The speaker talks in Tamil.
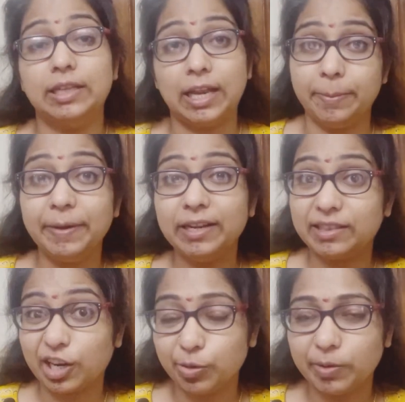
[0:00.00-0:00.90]
நிறைய பேருக்கு
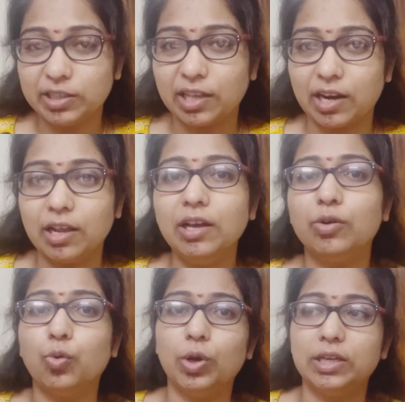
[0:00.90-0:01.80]
தெரியுமான்னு தெரில
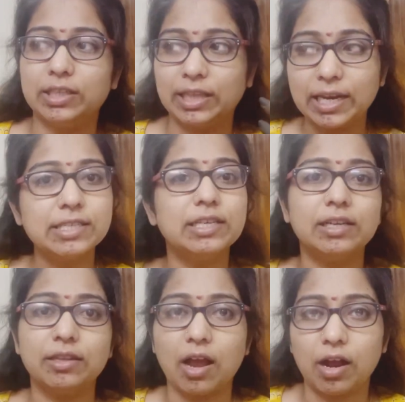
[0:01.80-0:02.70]
உங்களுக்கு
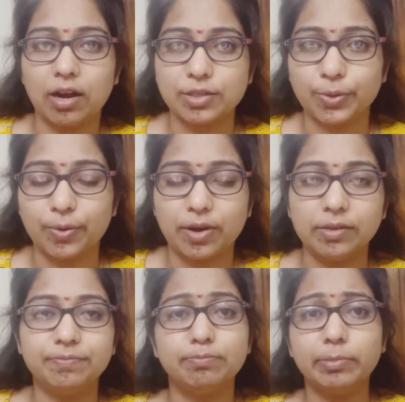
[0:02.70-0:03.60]
தெரிஞ்சுக்கிறதுக்காக நான்
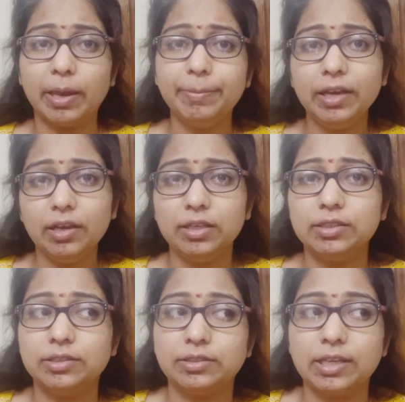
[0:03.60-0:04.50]
சொல்கிறேன் மேபி
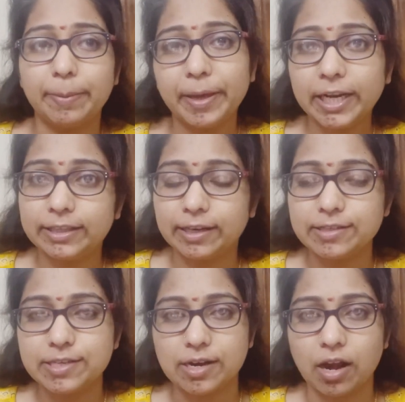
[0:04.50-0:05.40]
இது சில பேருக்கு
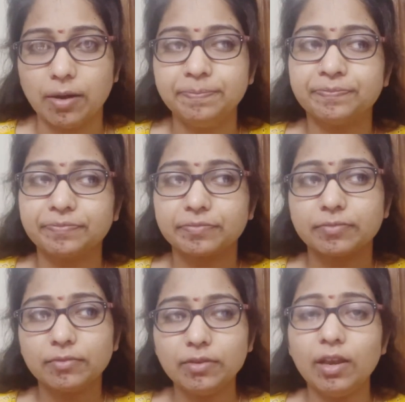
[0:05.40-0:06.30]
தெரிஞ்சிருக்கலாம்
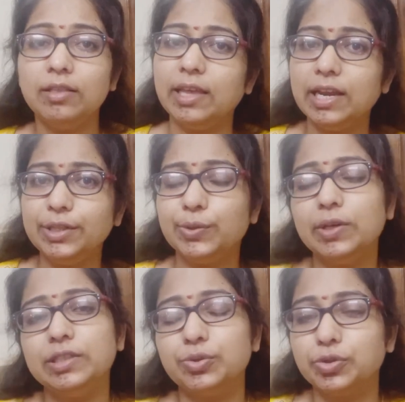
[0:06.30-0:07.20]

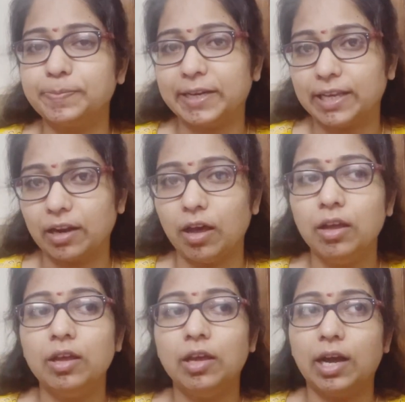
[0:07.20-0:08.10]
தெரியாதவங்க இது யூஸ் பண்ணிக்கலாம்
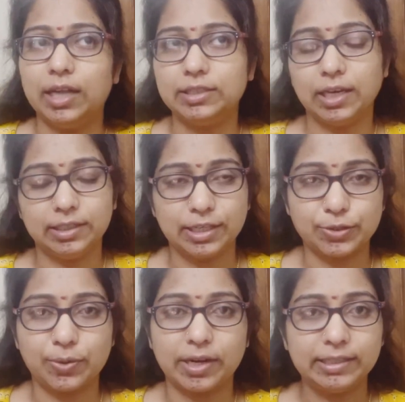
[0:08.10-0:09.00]
அதுக்காக
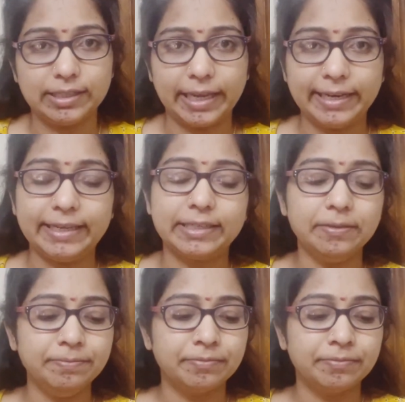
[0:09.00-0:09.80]
நான் சொல்கிறேன் இந்த டெக்னிக்கு